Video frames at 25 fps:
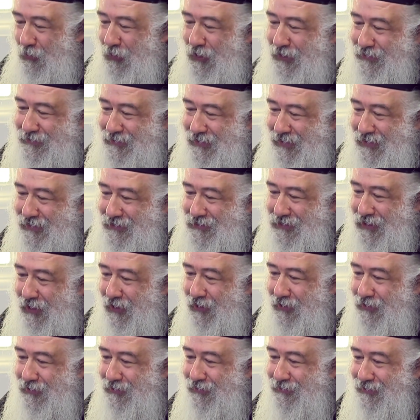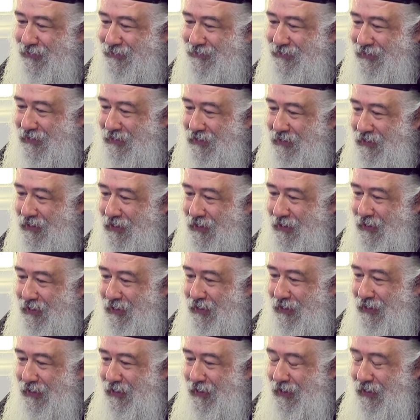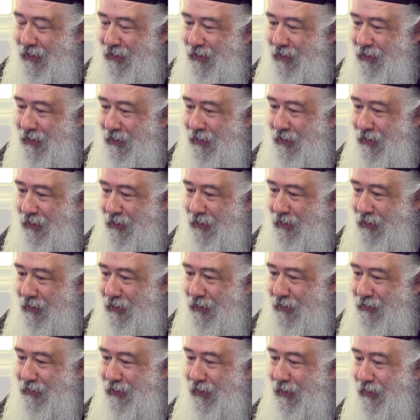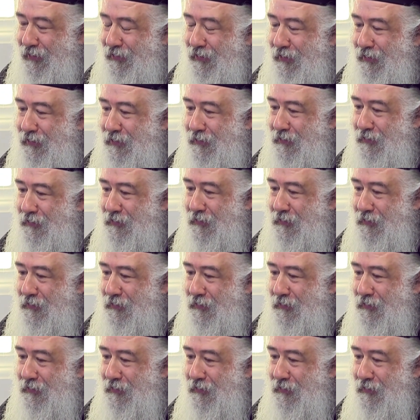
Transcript: وهذا الإشي حقيقة آه، نحن